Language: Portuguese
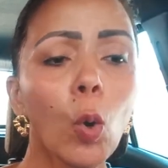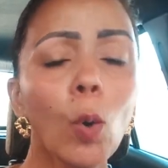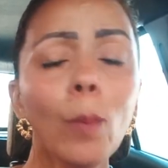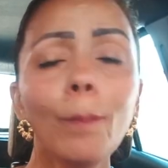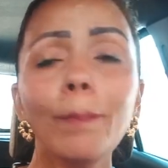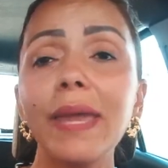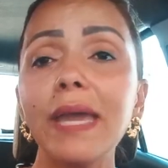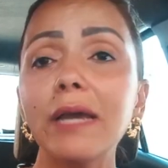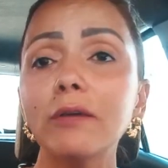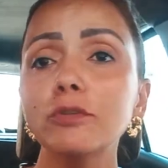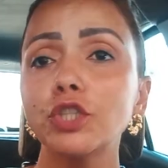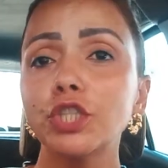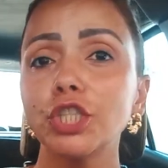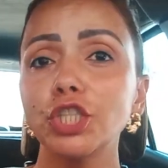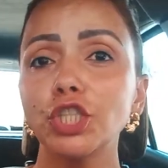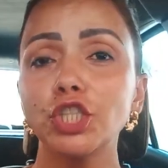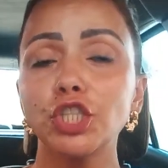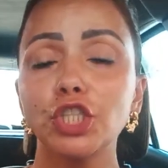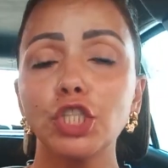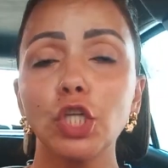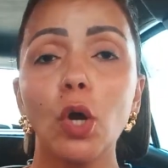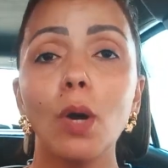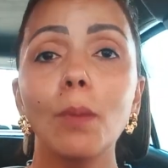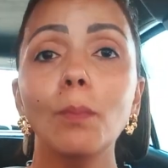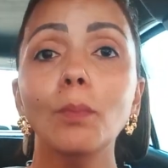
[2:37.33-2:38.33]
O meu,
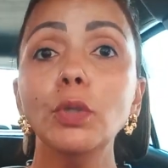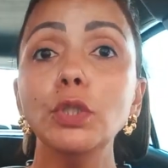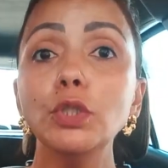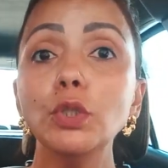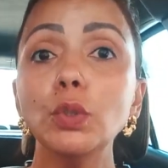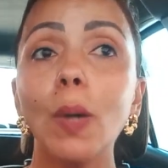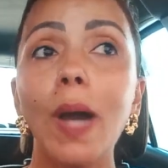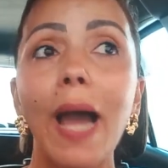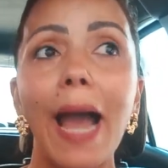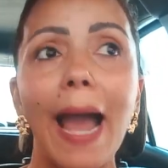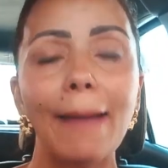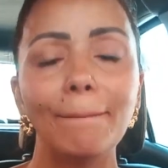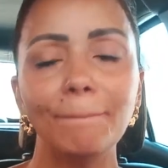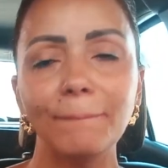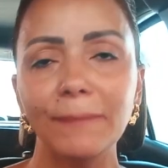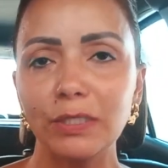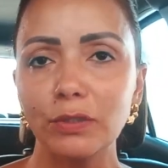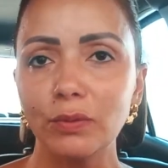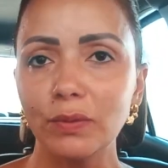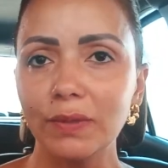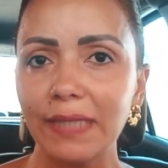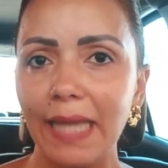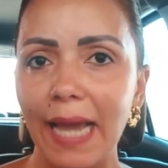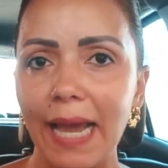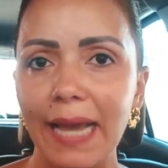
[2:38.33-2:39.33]
gente, chegou muito
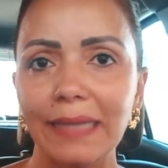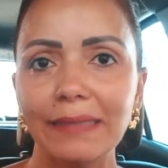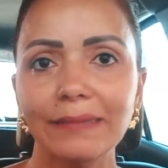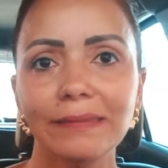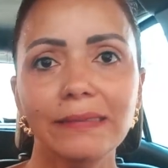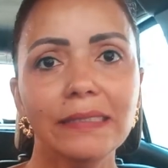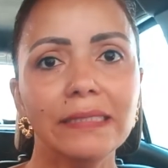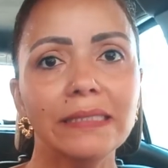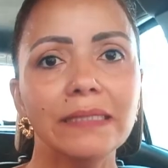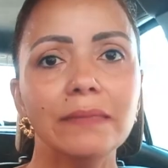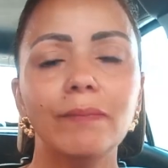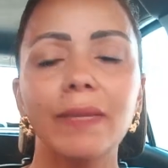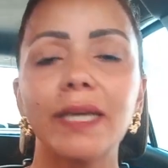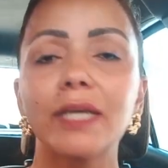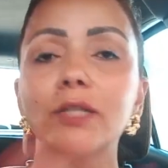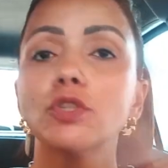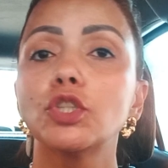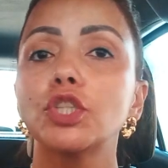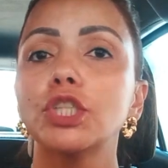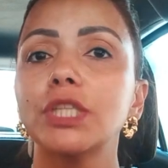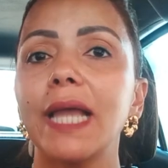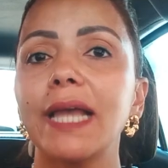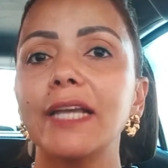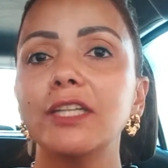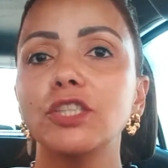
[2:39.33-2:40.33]
rápido, tá? Em
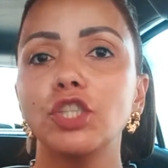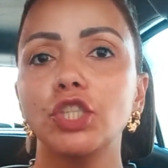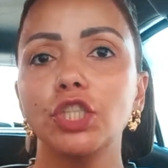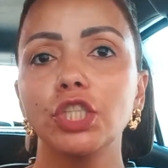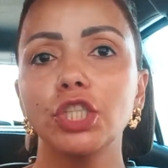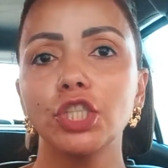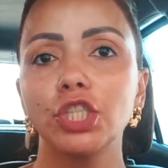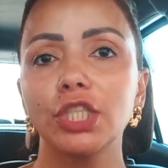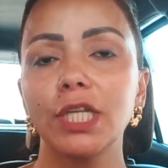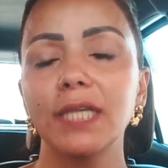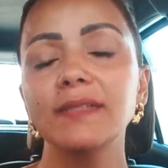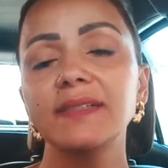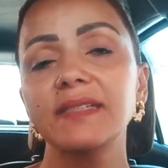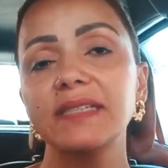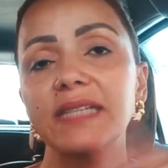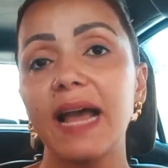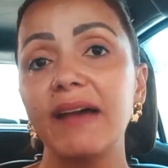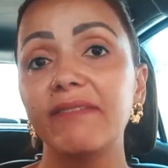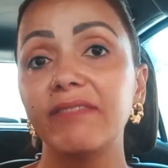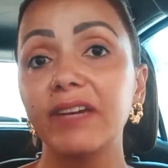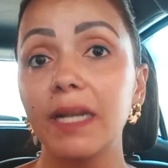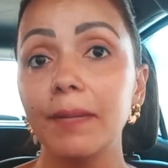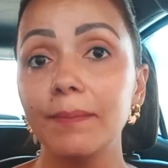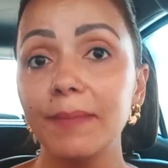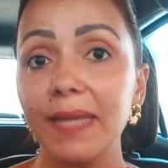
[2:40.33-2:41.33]
menos de 10 dias já
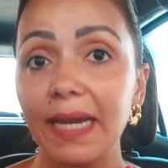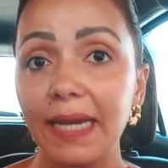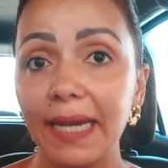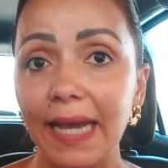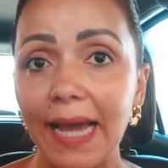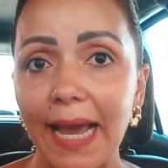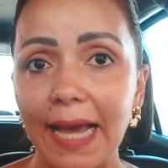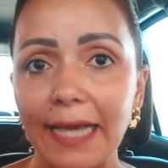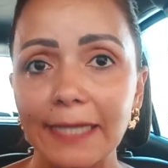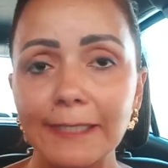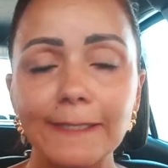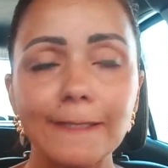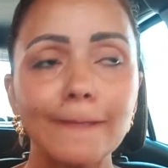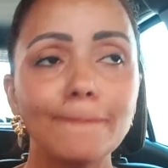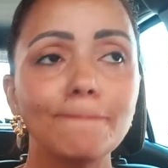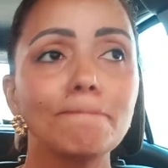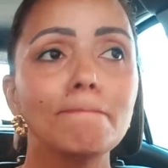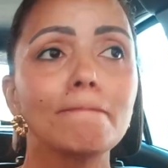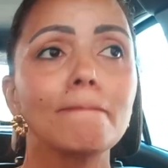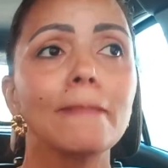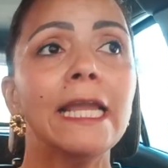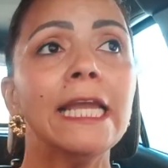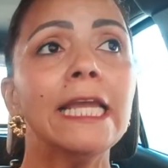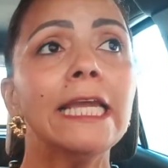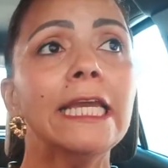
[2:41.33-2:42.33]
estava na minha casa.
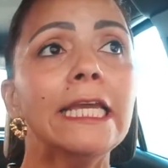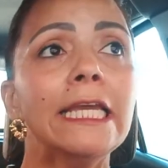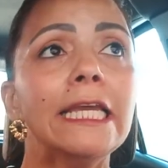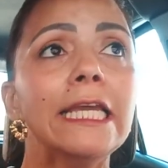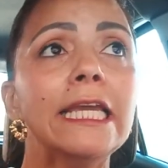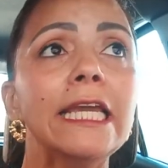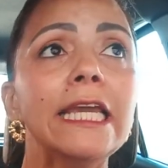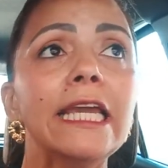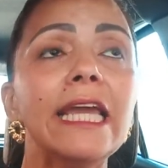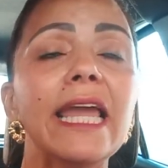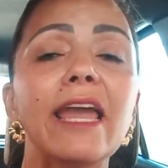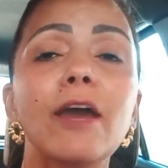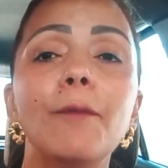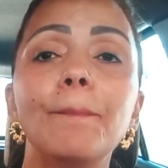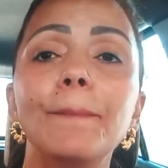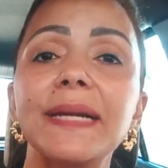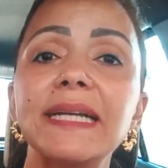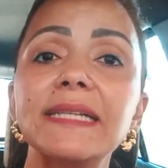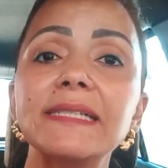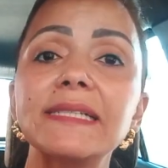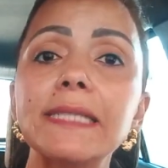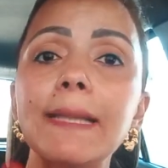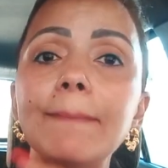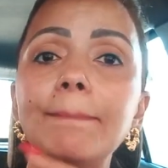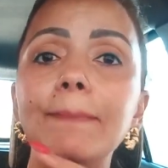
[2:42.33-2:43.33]
E eu
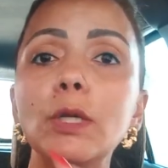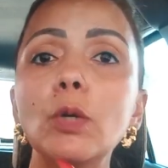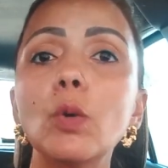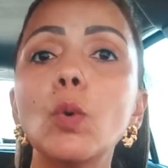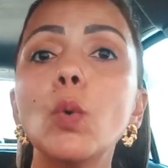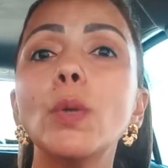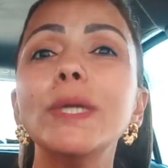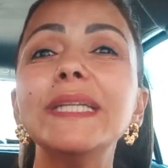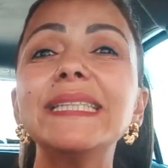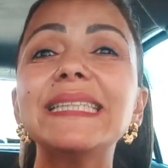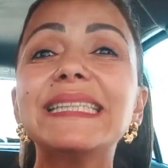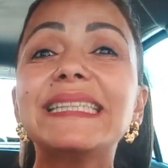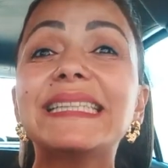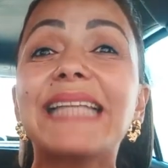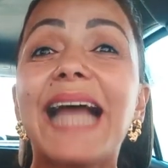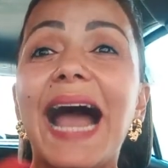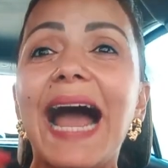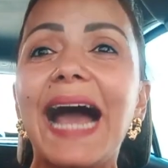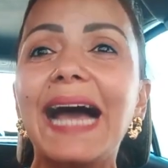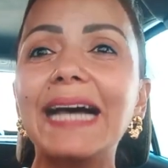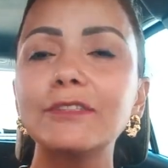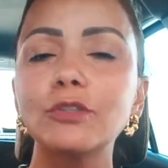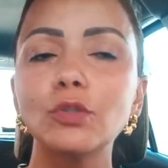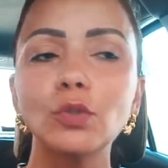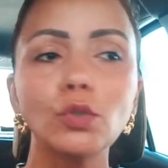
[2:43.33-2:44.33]
percebi o
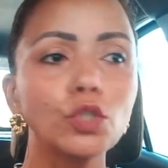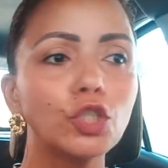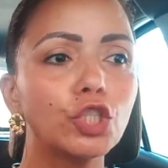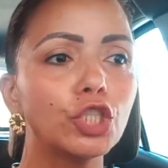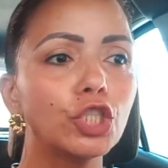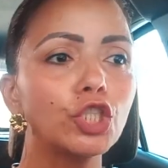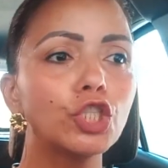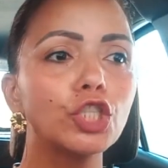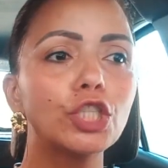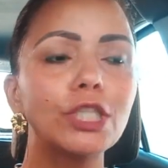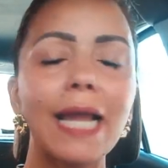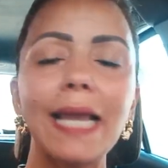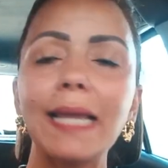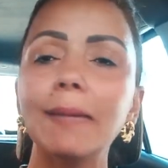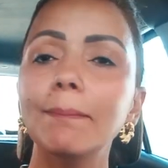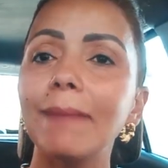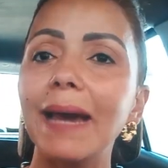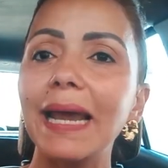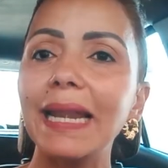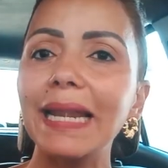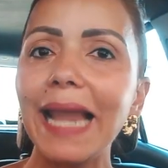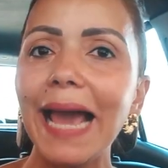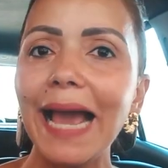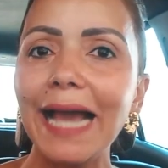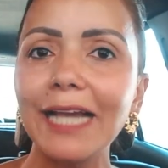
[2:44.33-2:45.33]
cuidado, gente, na
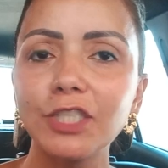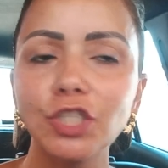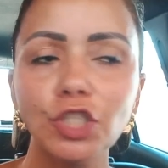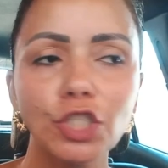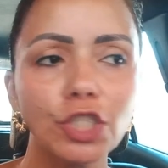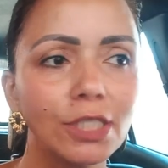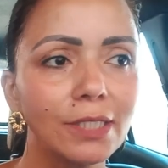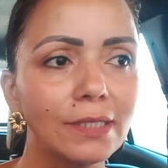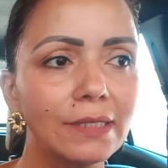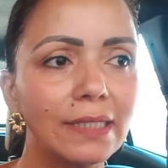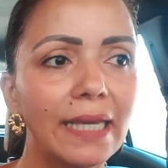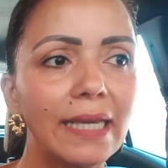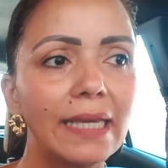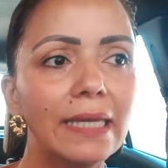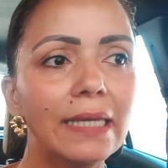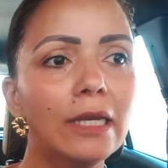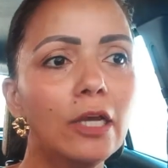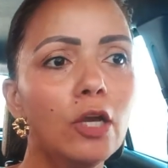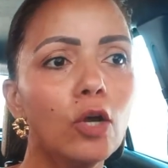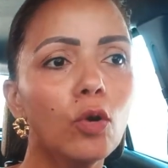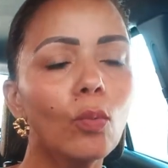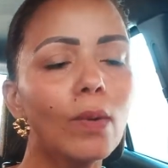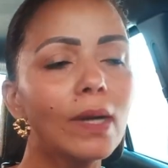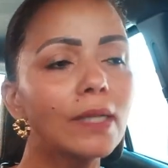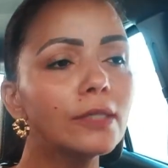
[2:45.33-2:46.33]
embalagem, né?
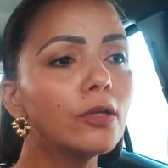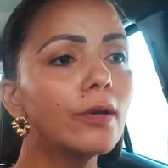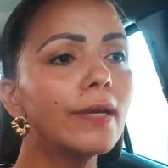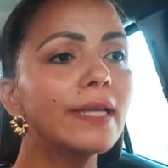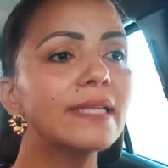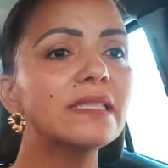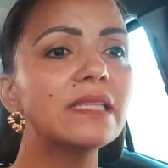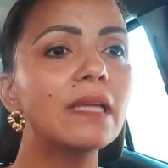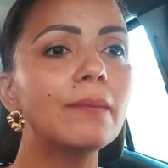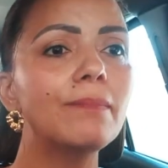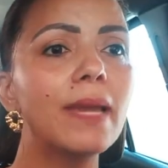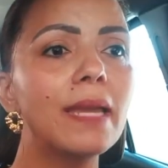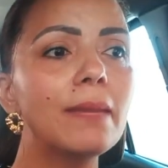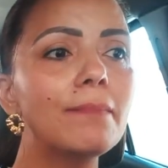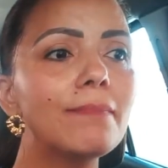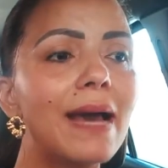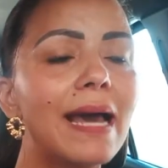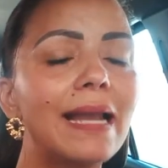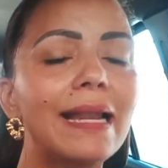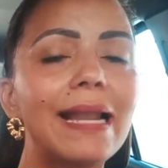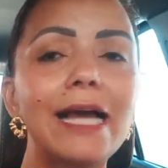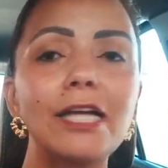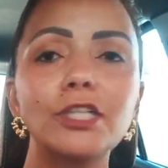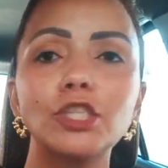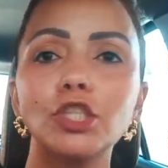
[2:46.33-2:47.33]
Quando eu recebi a
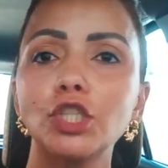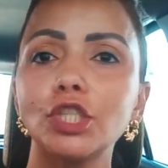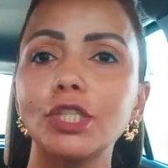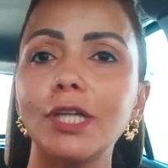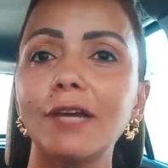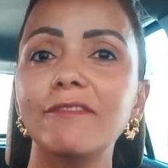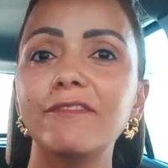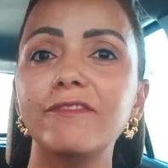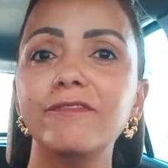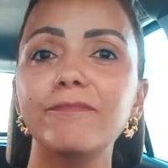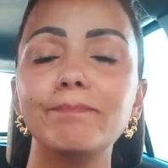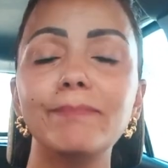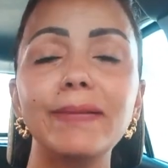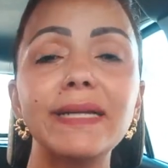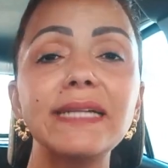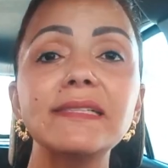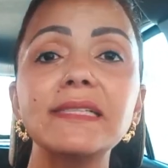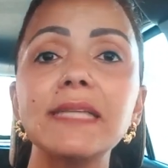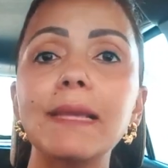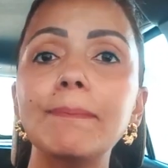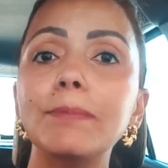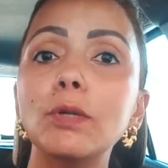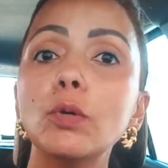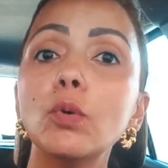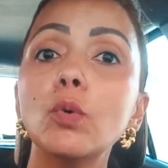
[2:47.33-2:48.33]
embalagem, eu já
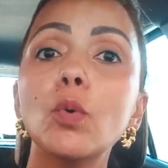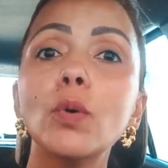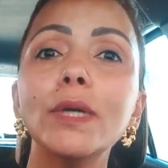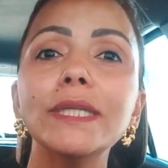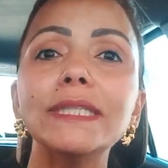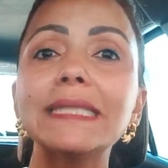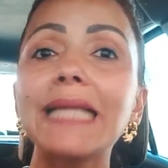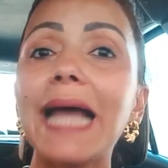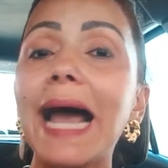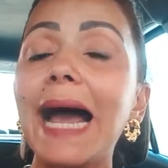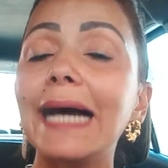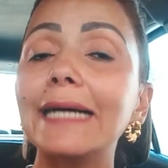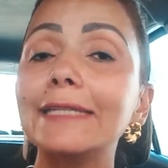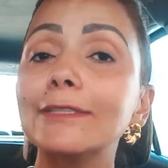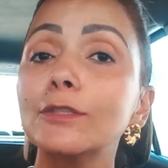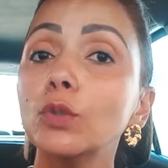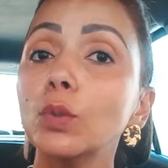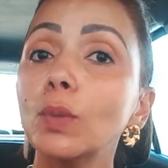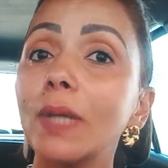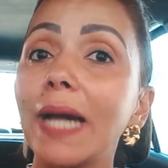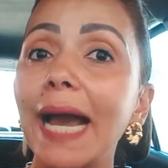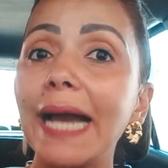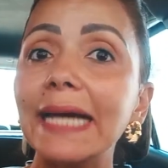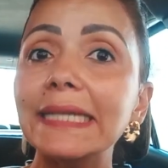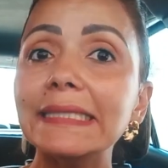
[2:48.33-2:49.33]
percebi o
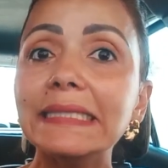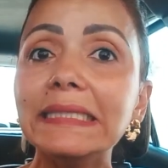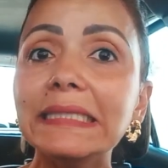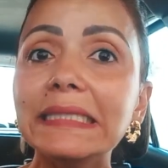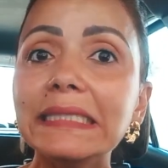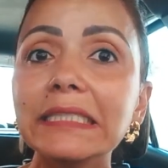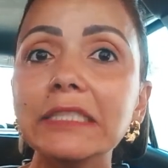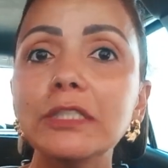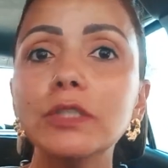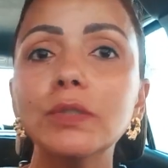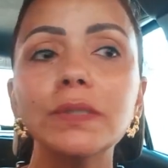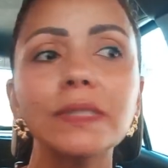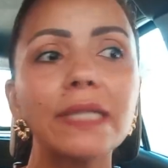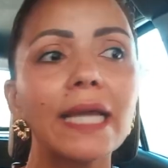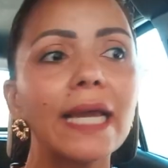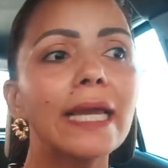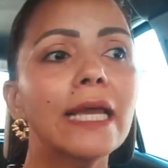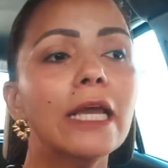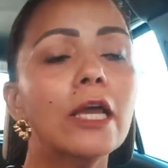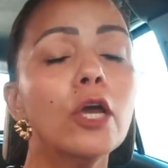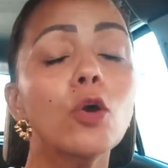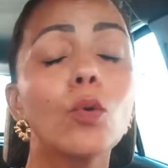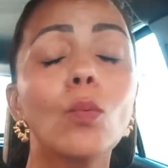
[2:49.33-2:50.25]
cuidado, o carinho, né?